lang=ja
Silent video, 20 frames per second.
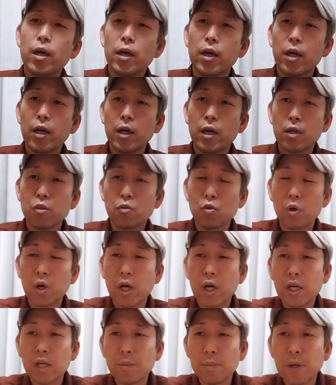えー、初
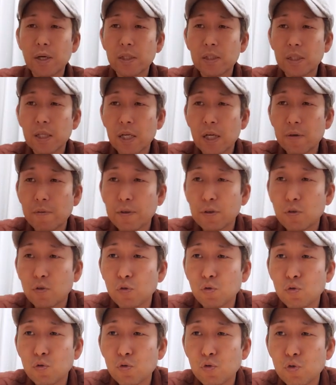回版じゃないわ
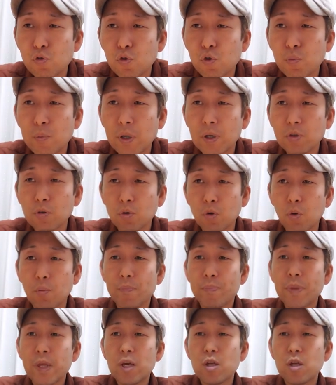通常版の